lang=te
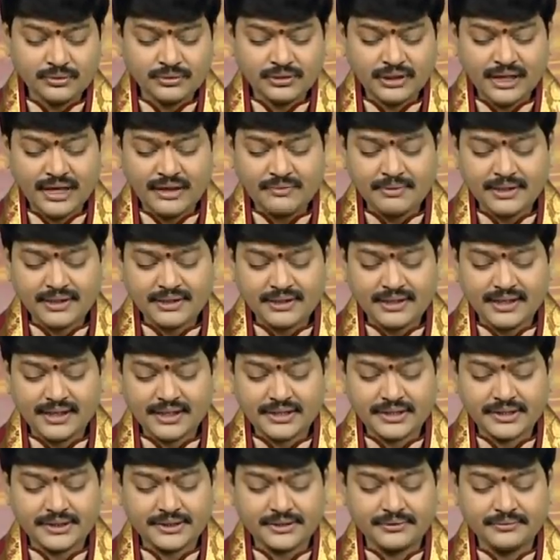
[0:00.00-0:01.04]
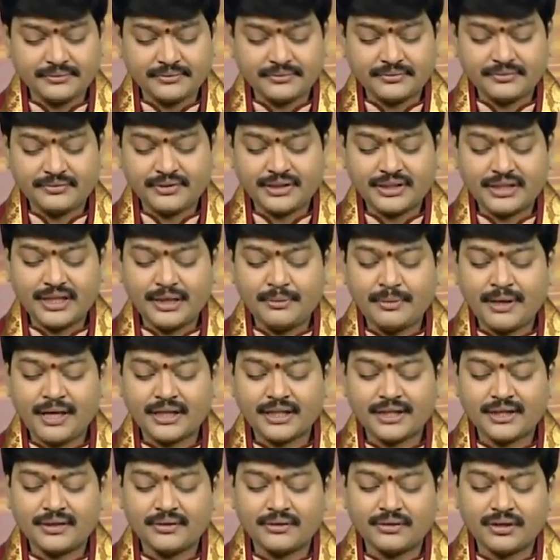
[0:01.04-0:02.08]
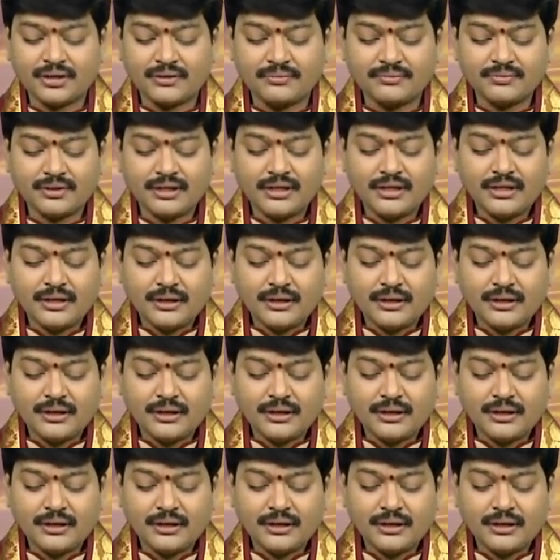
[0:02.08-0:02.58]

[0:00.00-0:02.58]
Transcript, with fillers: ఉత్తరాభాద్ర నక్షత్రం వ్యతిపాత యోగం